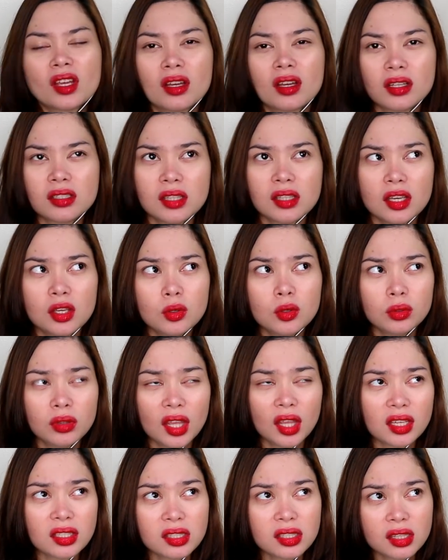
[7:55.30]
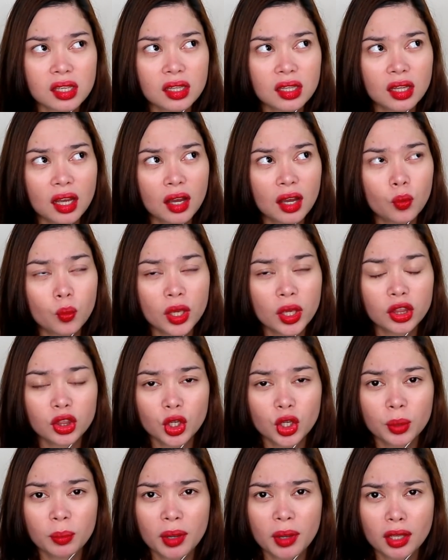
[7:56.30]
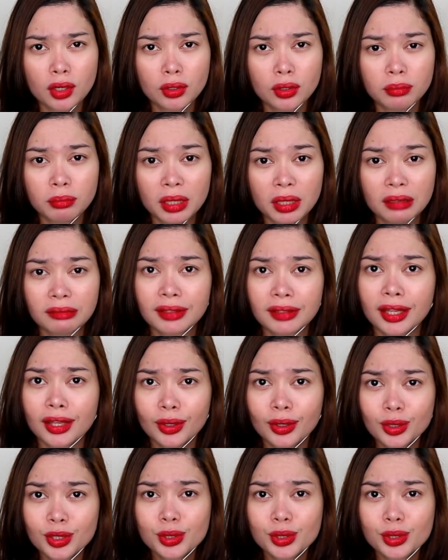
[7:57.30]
Kasi yung Nesty na Winter Melon Milk Tea,